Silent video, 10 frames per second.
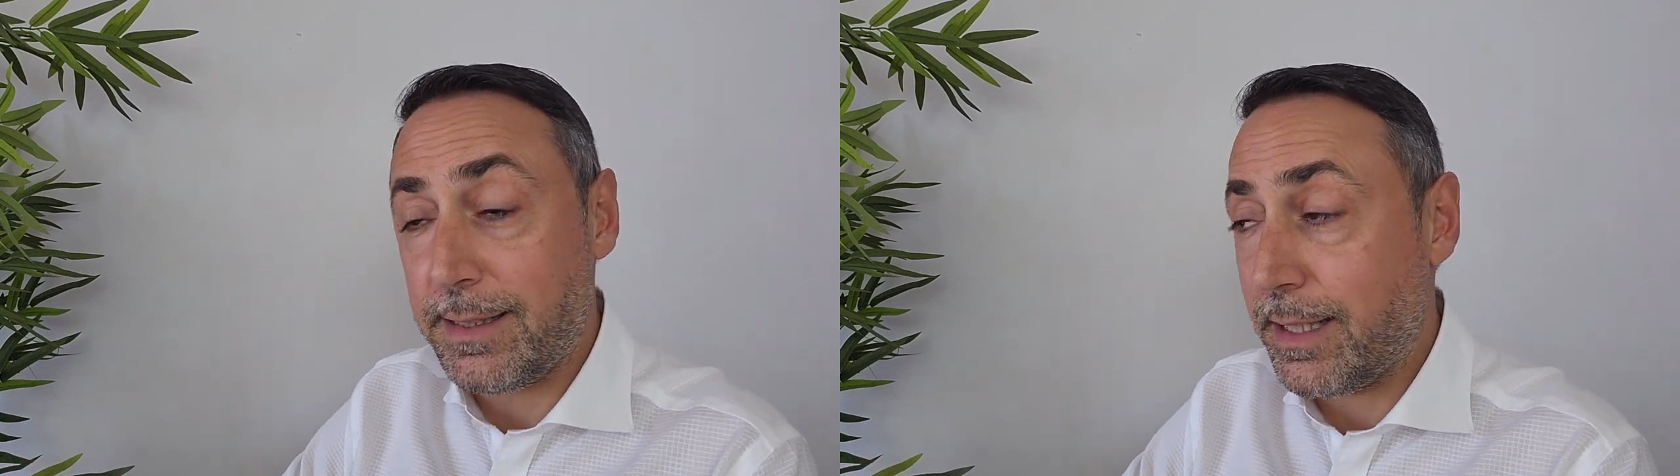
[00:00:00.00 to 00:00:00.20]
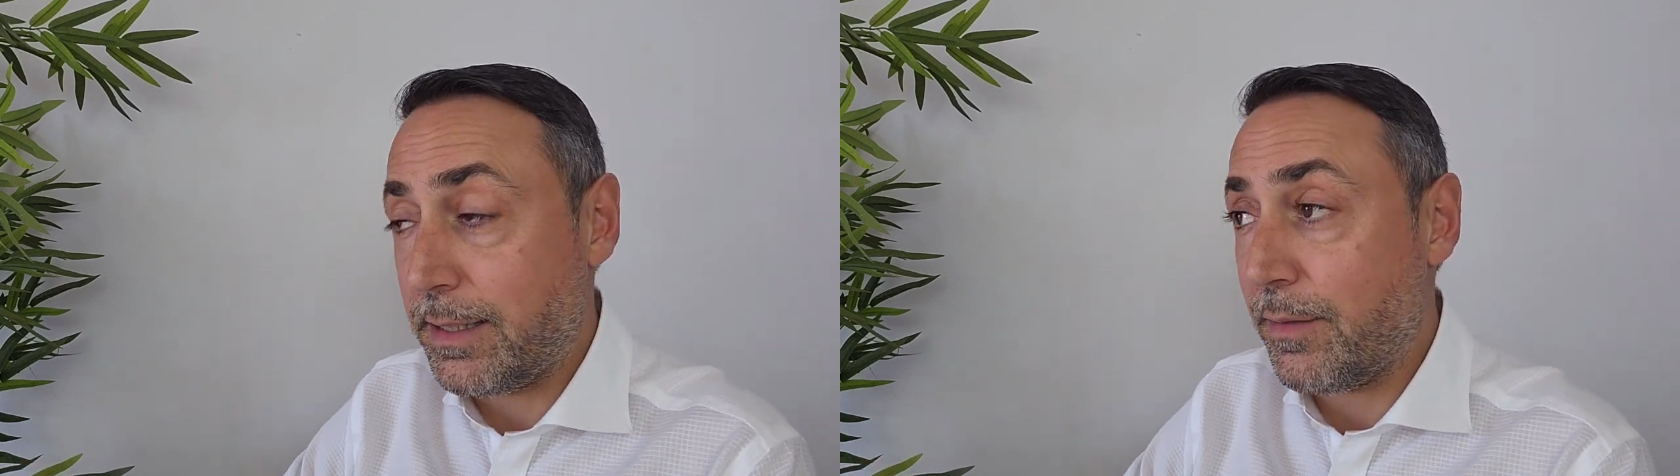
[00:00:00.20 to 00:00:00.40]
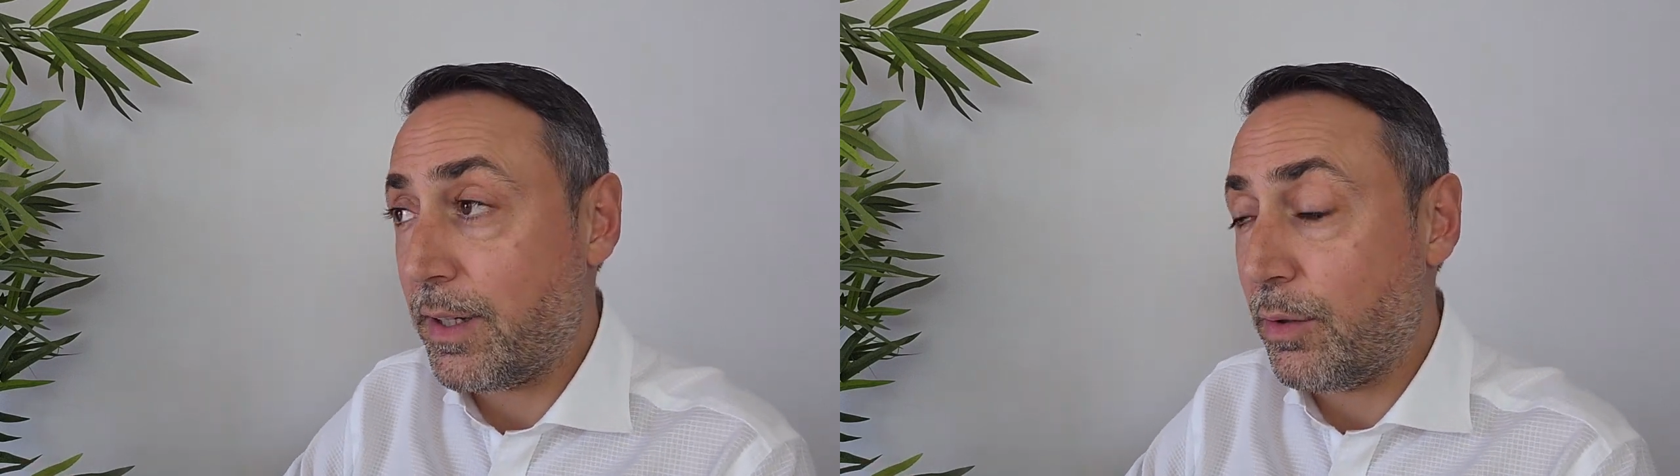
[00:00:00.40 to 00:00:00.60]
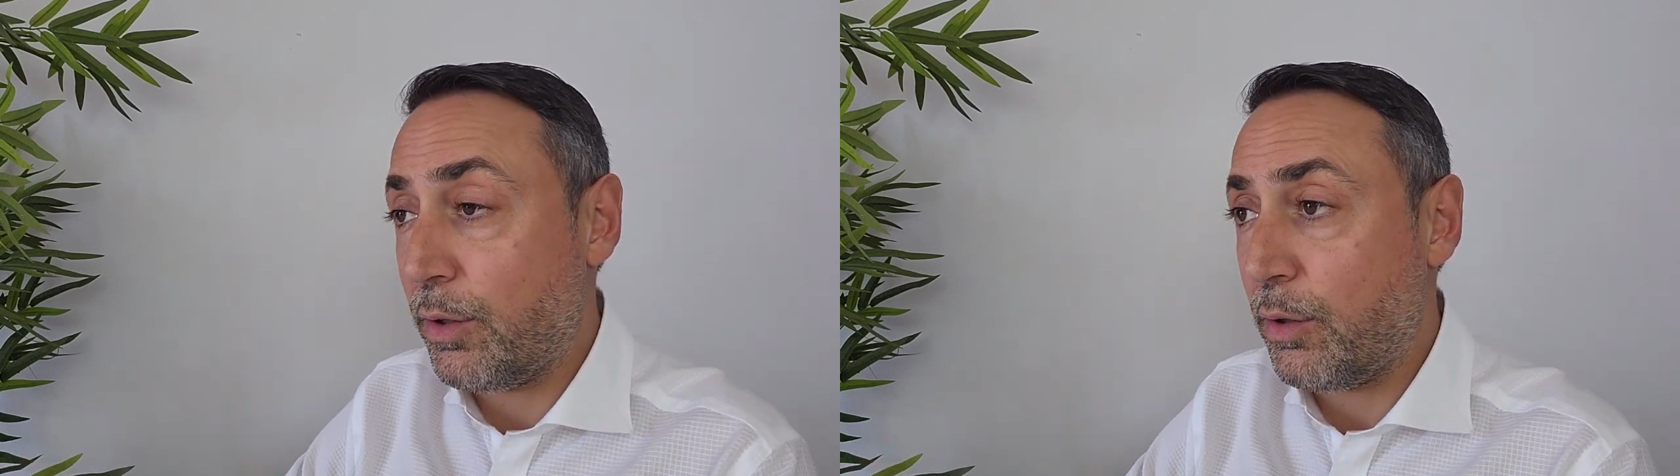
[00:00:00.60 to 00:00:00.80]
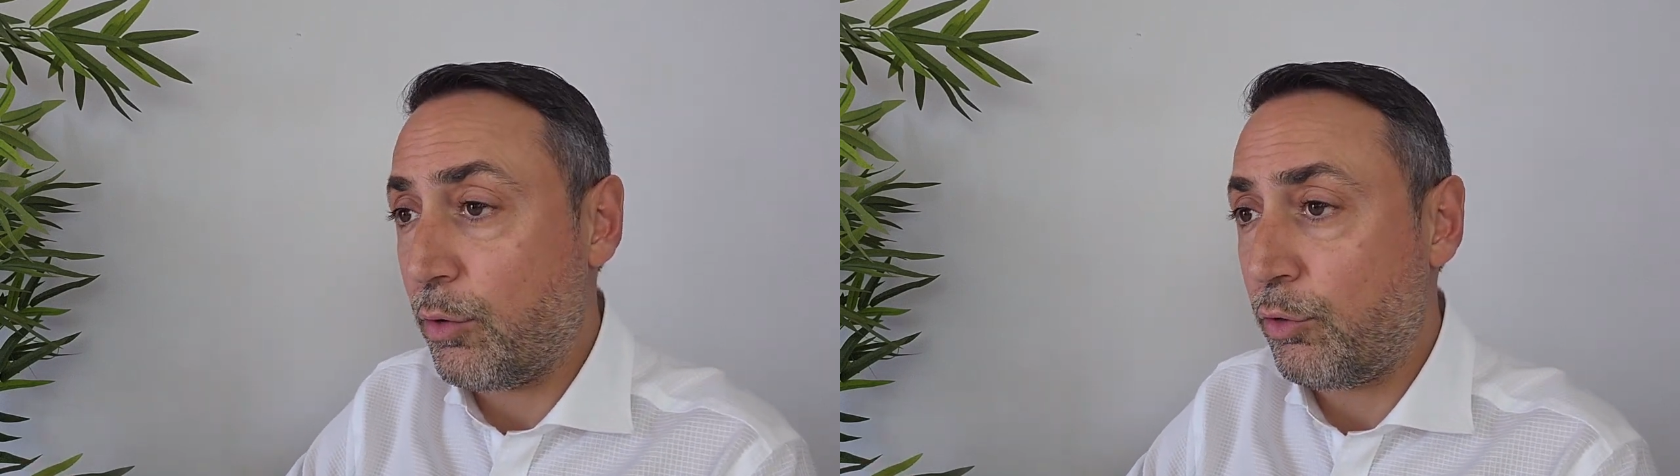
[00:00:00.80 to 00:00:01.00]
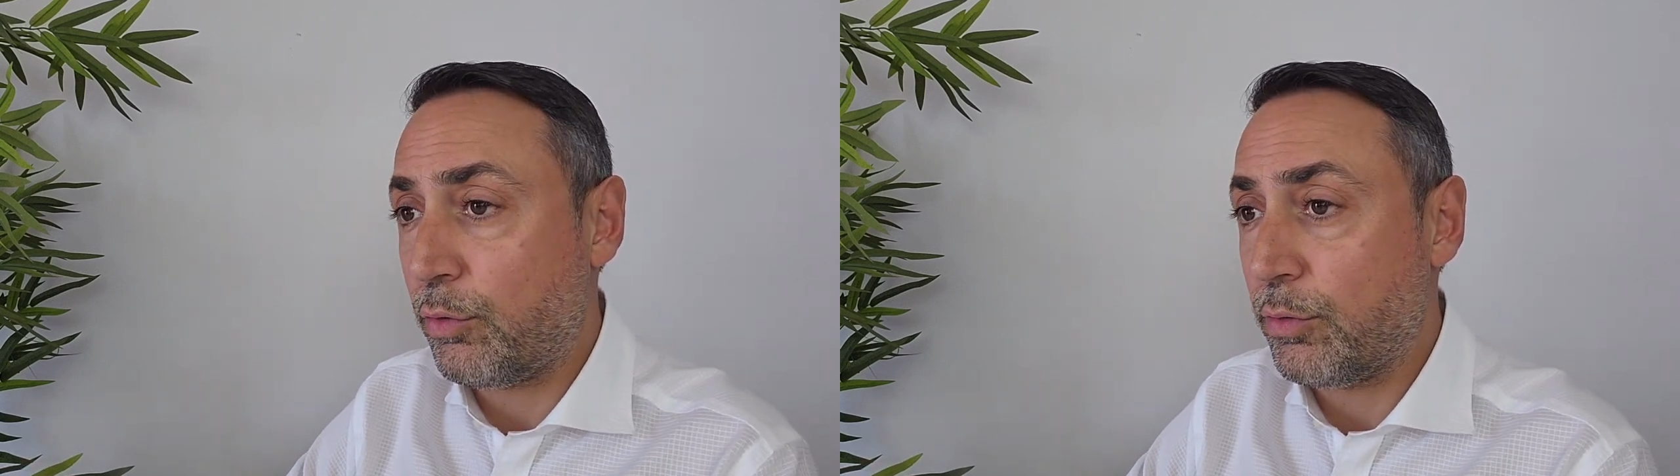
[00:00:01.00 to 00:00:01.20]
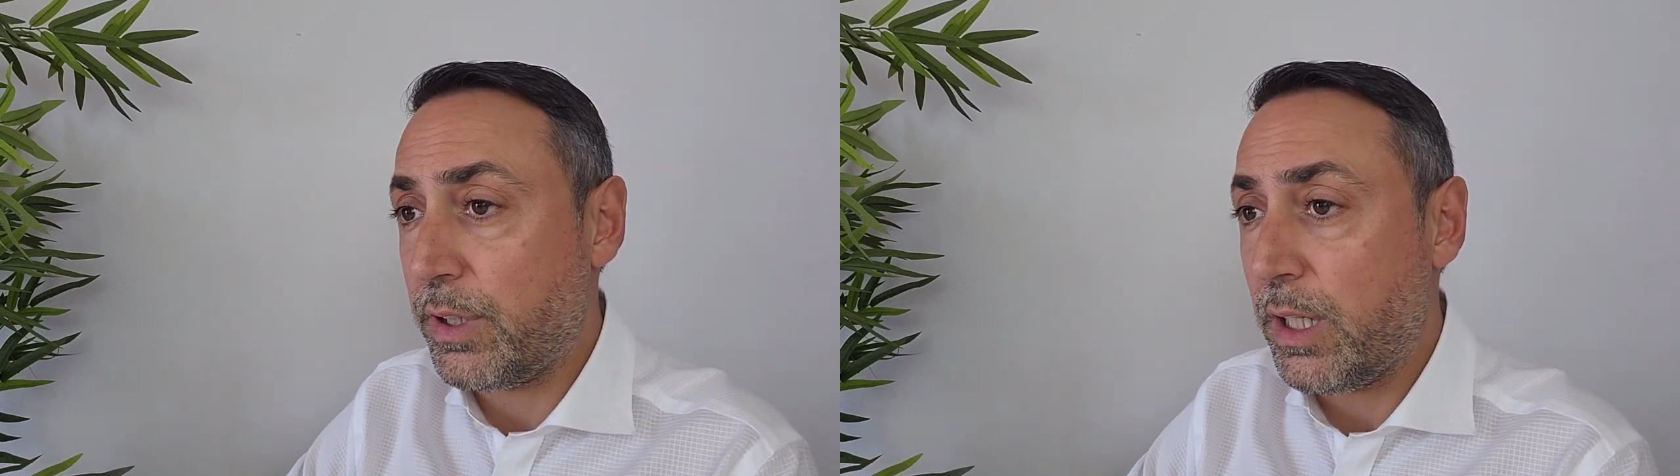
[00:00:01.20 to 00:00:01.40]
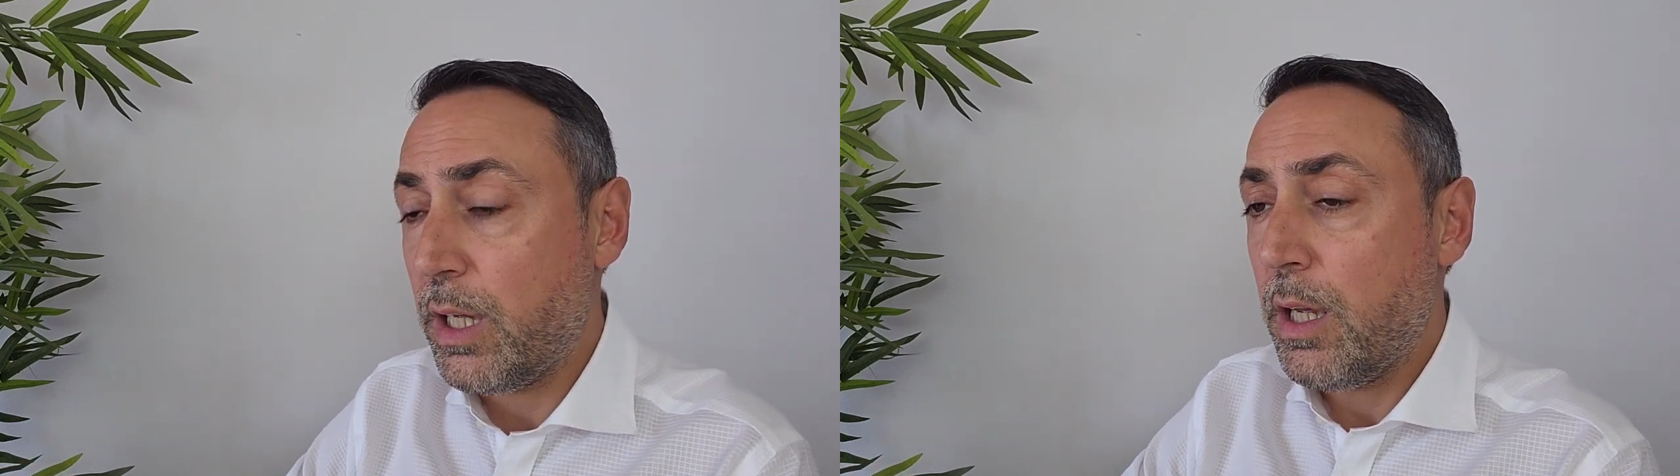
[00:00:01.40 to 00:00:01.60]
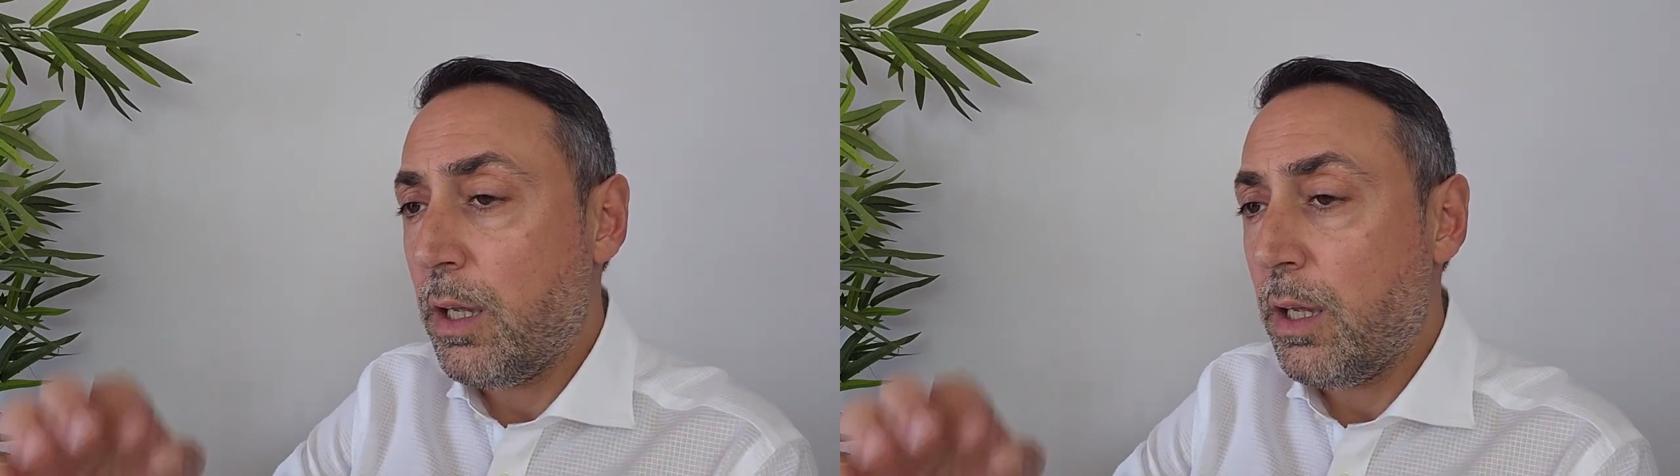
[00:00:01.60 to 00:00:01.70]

che ti vengono riconosciuti,